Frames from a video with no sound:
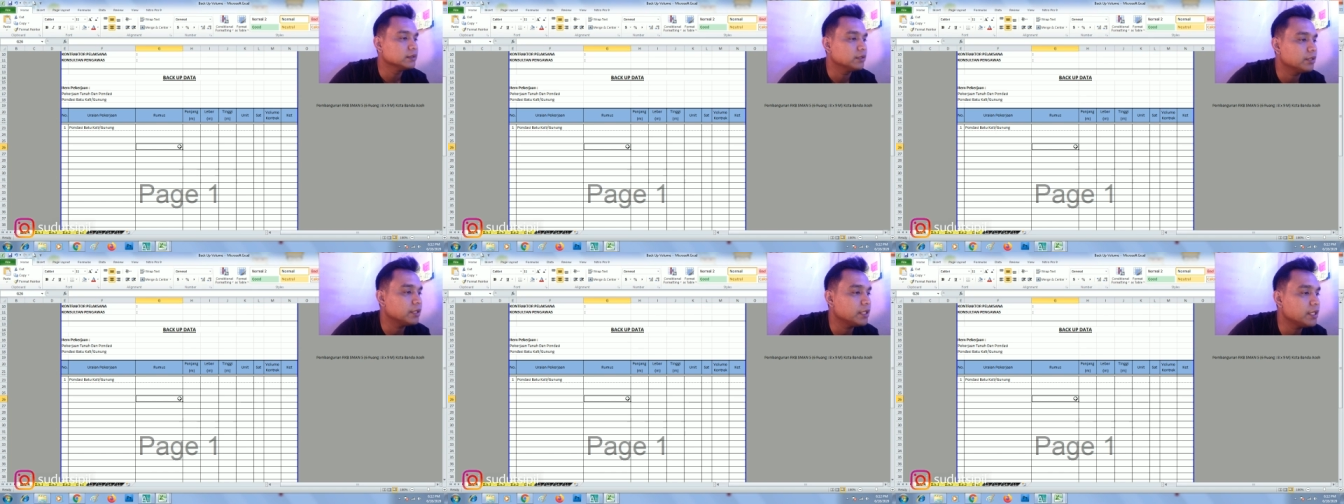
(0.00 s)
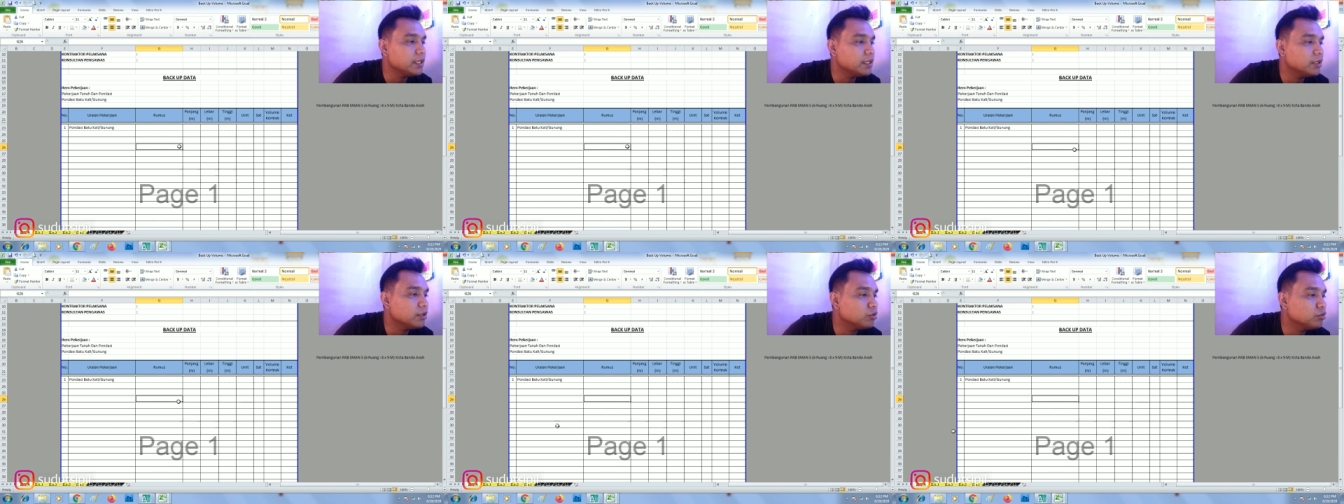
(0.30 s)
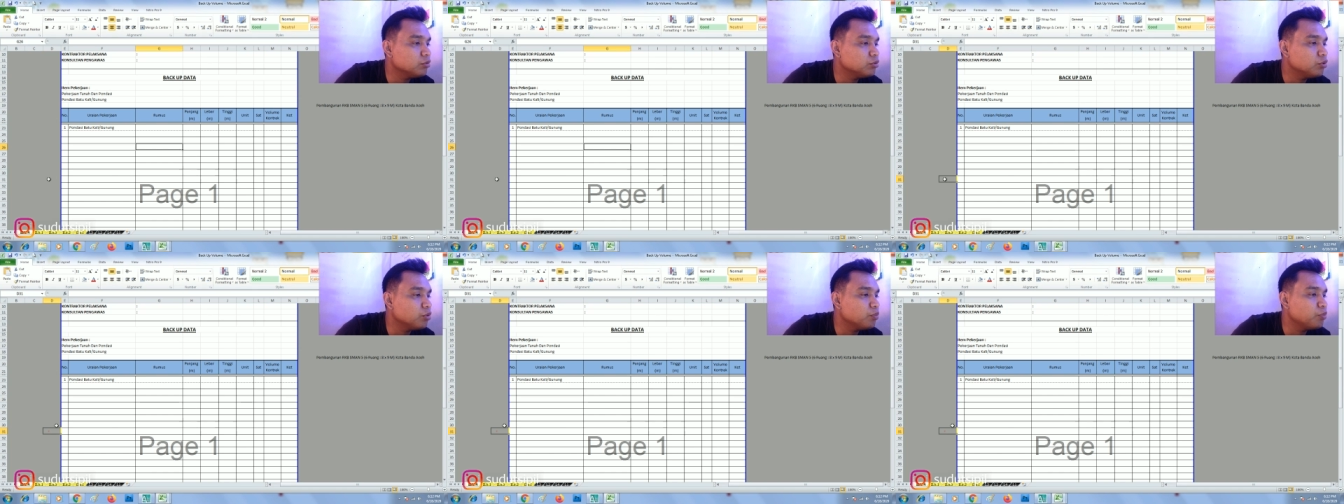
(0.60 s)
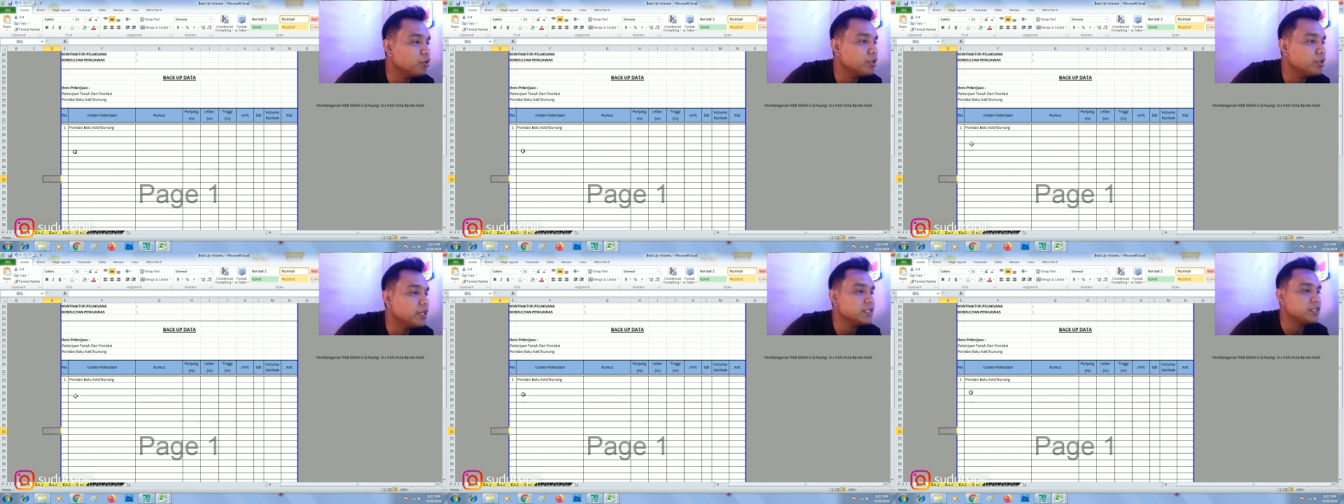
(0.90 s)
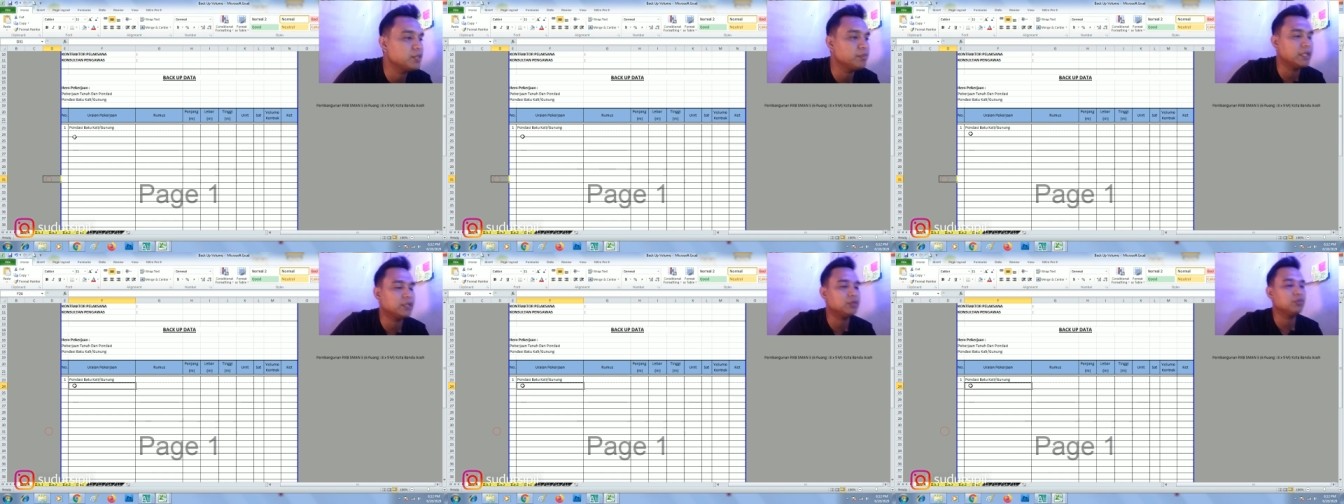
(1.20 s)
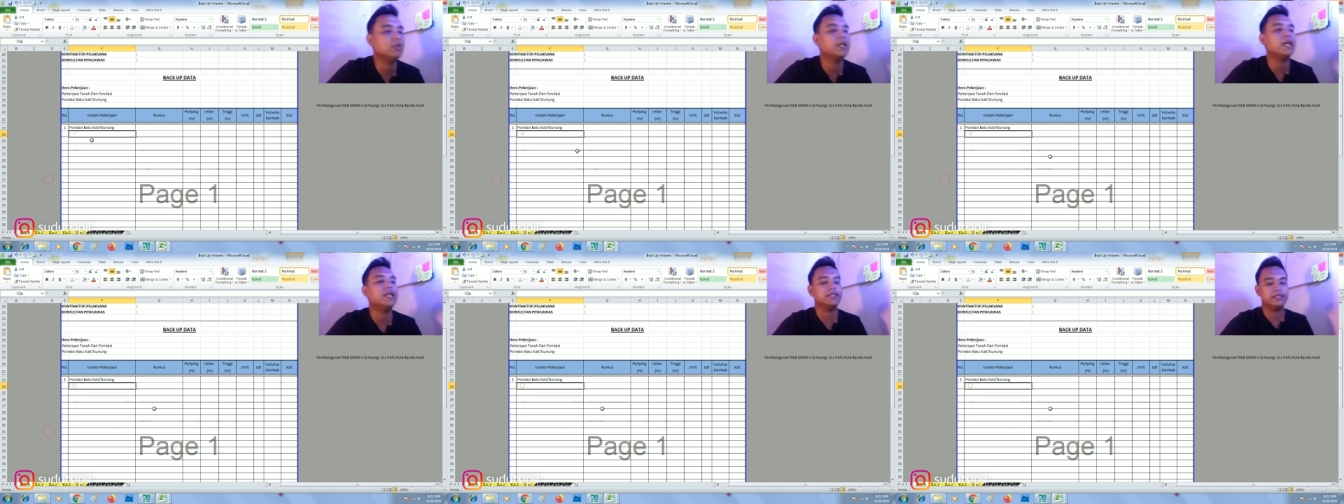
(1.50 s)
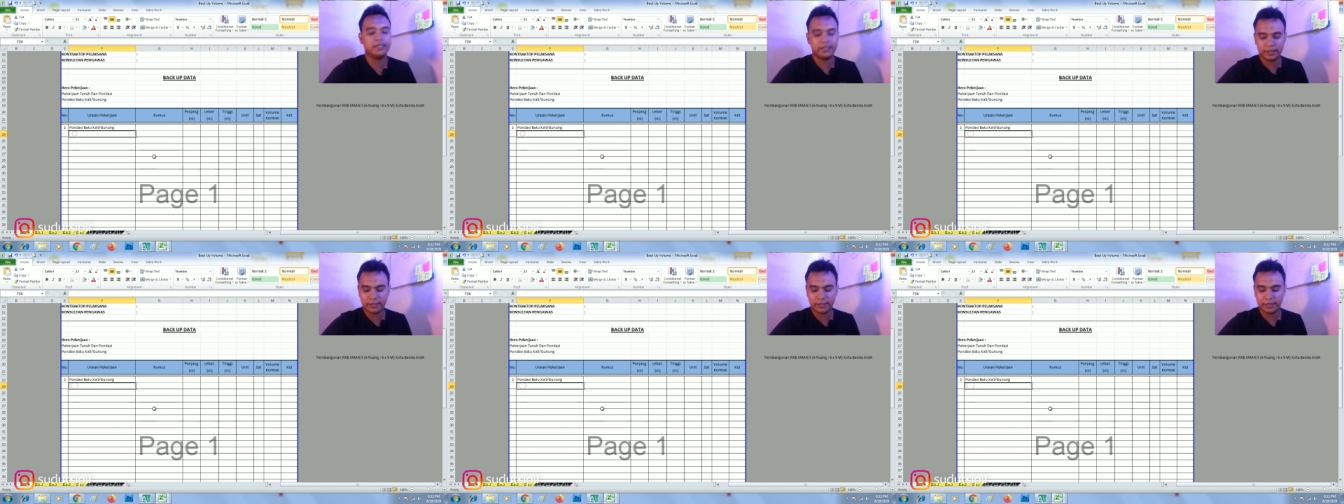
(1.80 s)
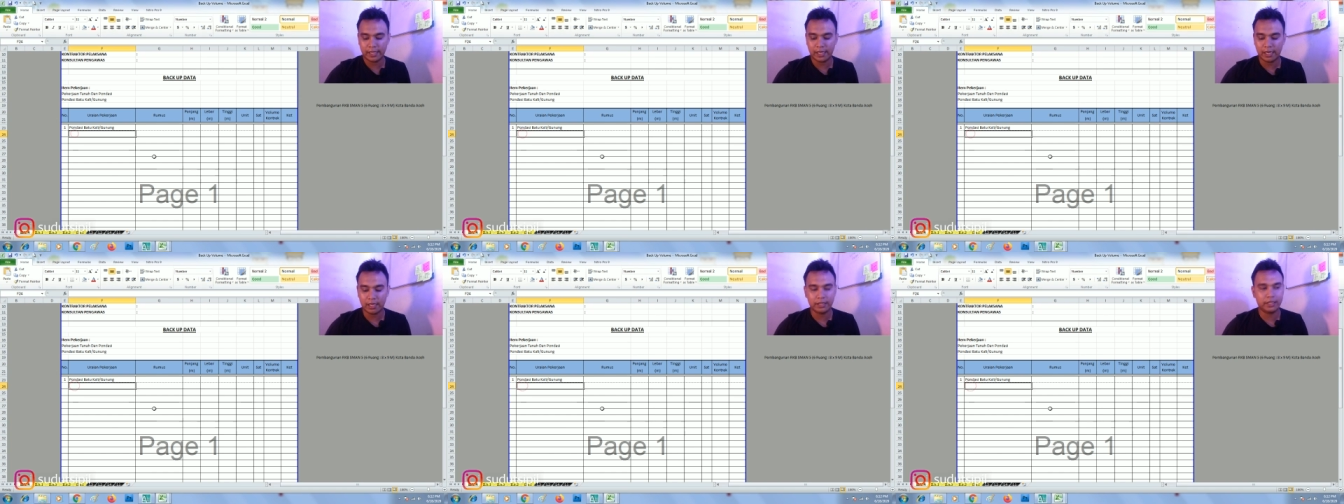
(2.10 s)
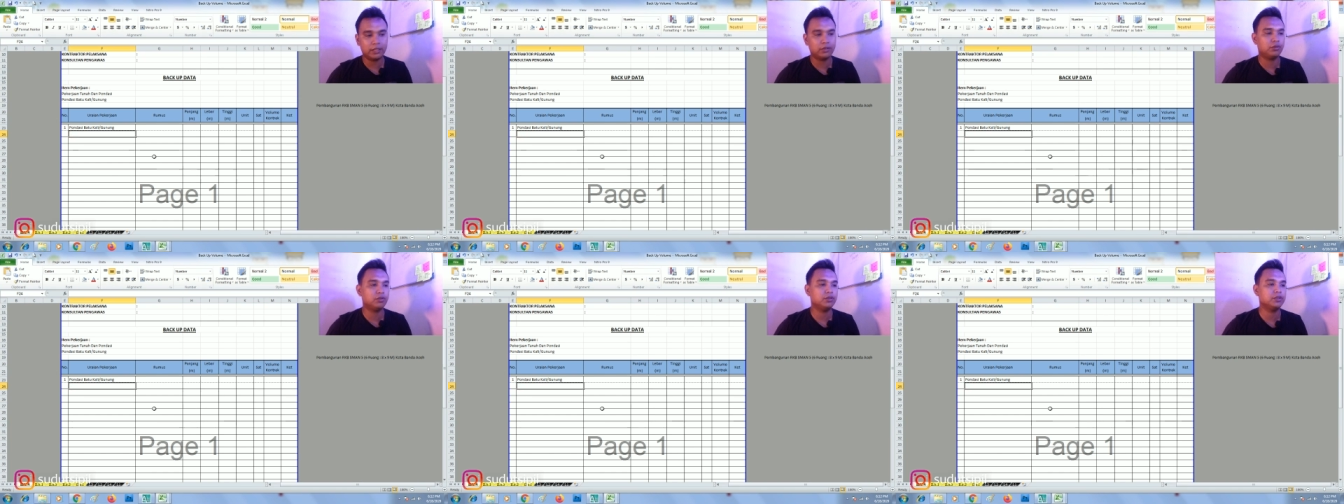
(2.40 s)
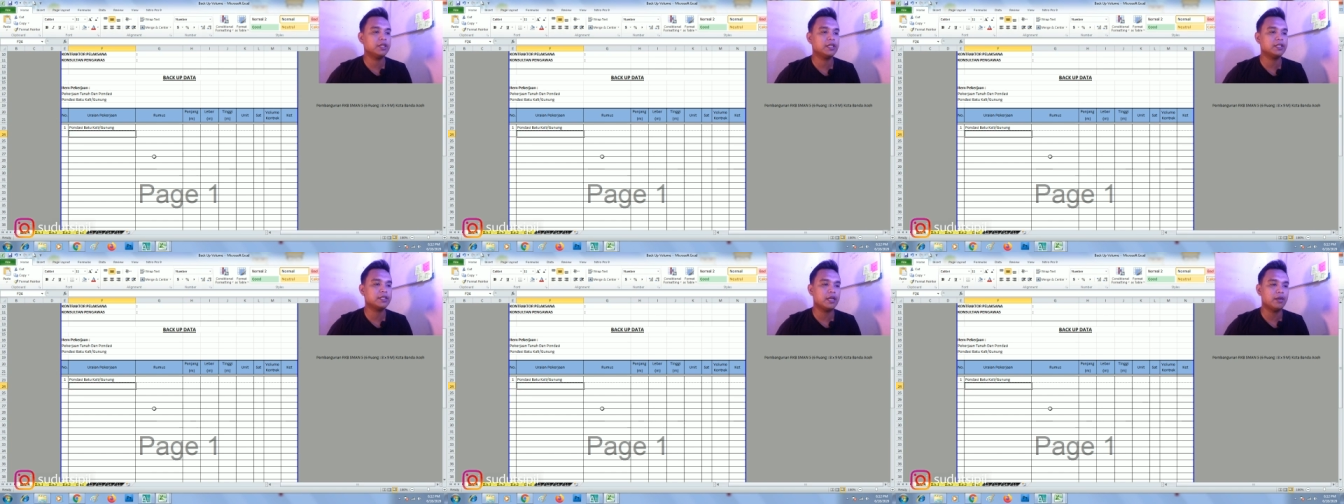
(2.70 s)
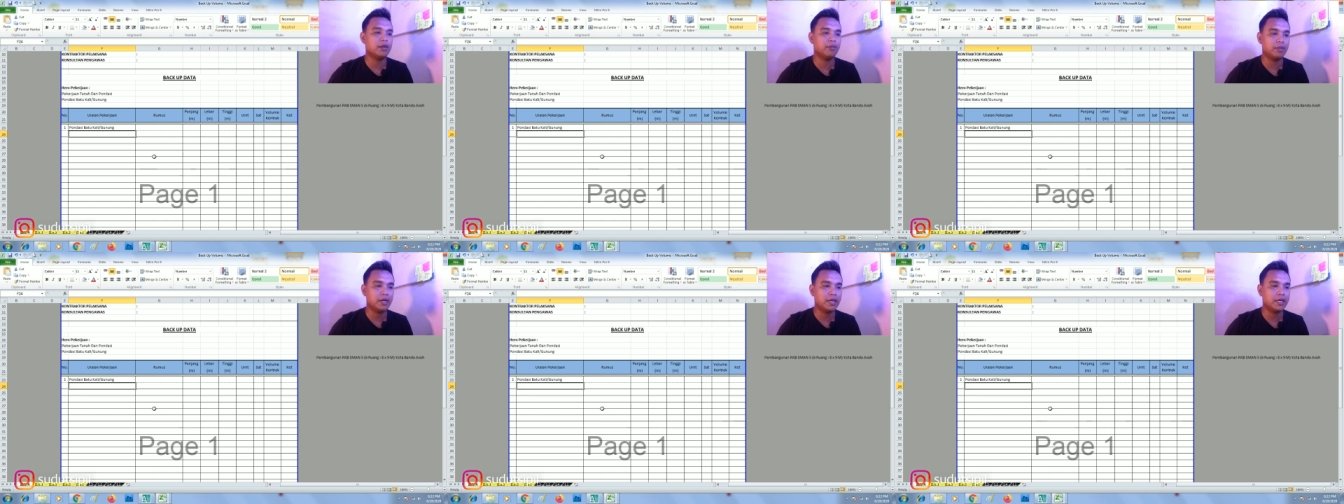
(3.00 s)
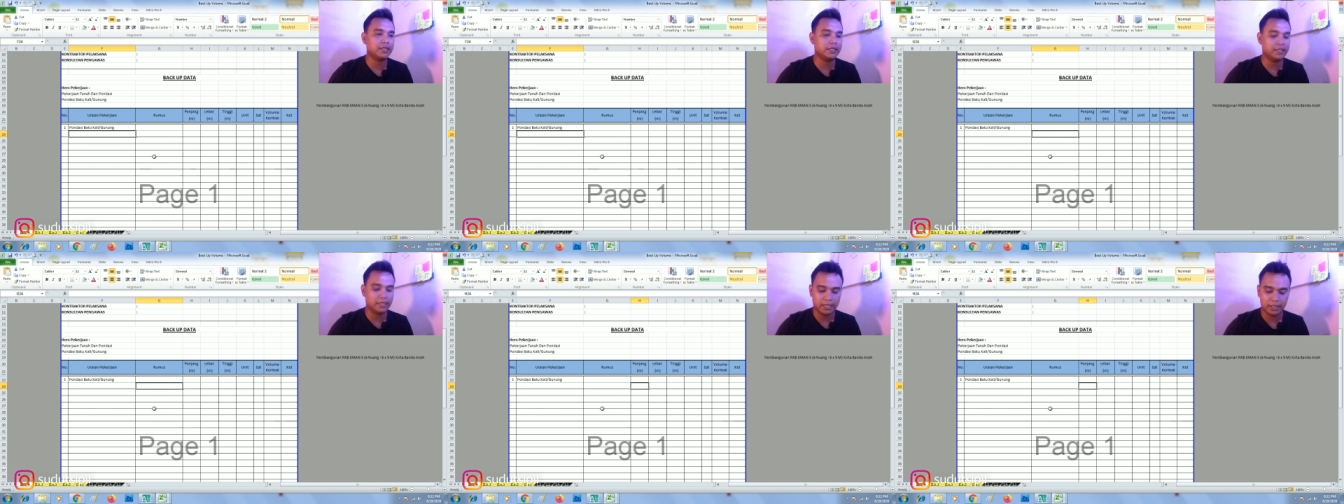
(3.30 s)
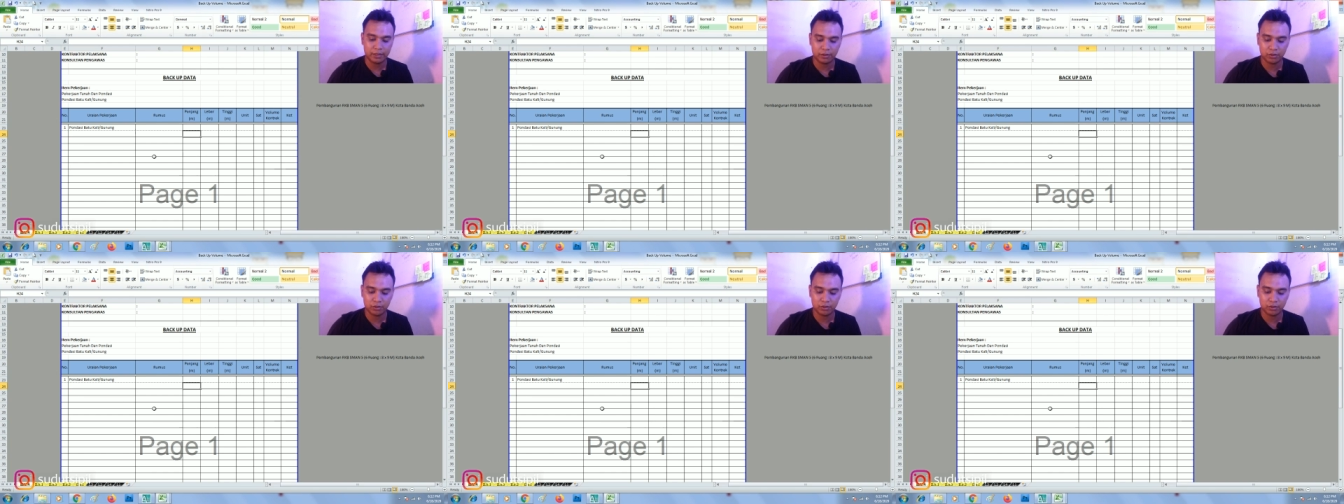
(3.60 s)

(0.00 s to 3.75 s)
Oke, untuk pondasi batu kali cara ngitungnya sama dia.